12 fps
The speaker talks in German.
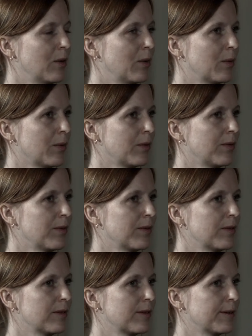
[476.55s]
Und
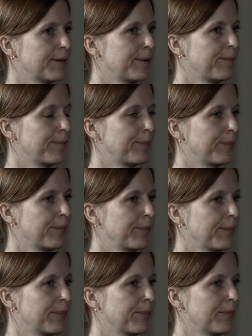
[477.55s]
ähm,
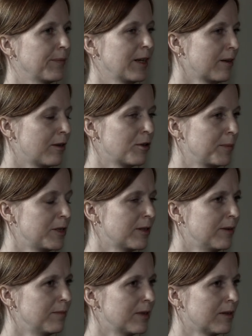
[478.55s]
ja, auch
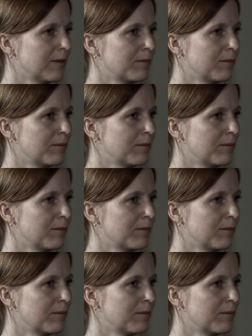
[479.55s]
bestimmte